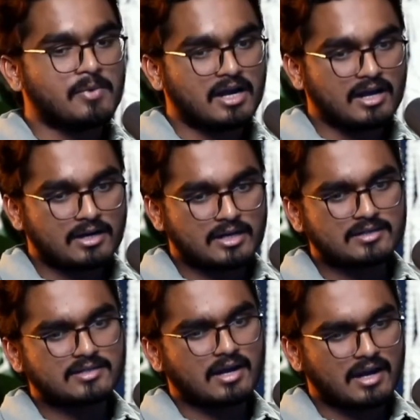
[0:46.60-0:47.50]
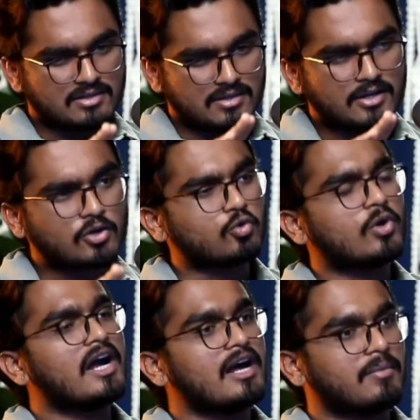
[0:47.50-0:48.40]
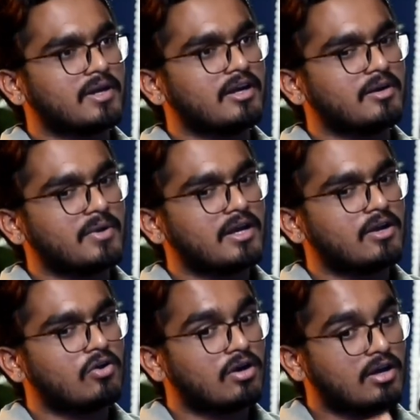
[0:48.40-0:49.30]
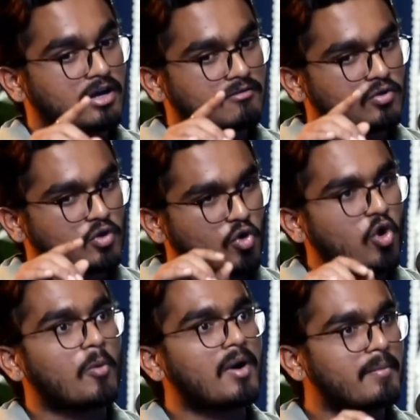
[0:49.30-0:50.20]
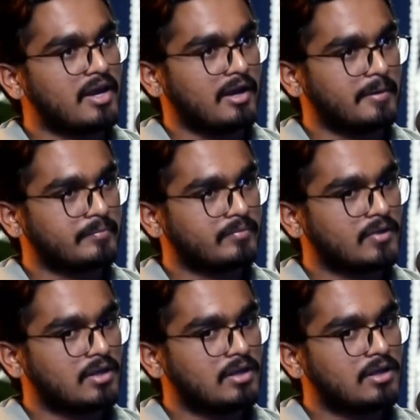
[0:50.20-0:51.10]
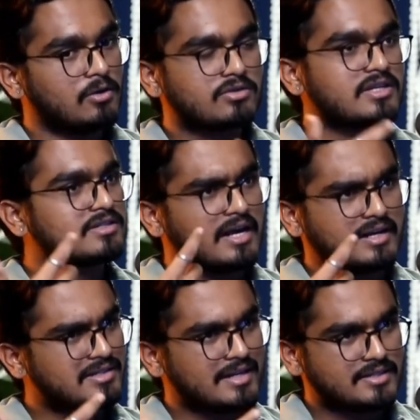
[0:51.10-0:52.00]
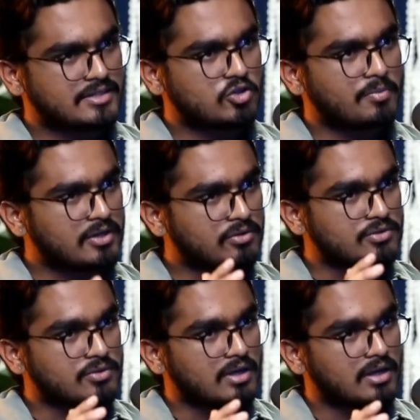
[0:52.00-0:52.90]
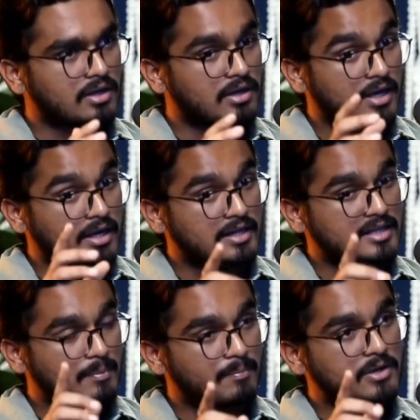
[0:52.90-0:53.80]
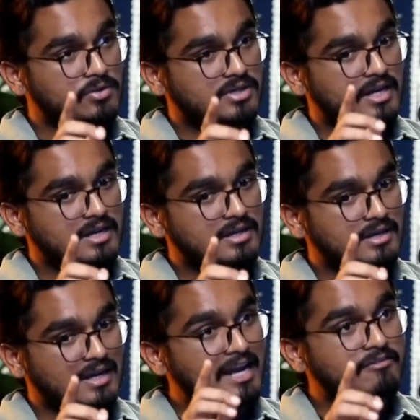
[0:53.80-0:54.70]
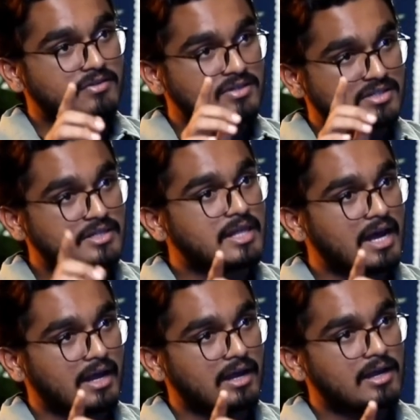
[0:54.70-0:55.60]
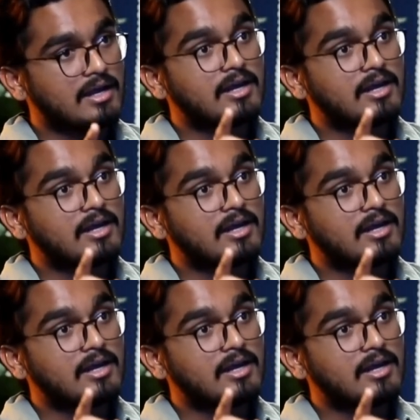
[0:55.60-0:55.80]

अब अगर किसी का एक्सीडेंट हुआ है आपके घर में और अगर वो कोमा में है उसके सारे सेंसेस तो बंद हो चुके हैं लेकिन तब भी उसकी लाइफ जिंदा है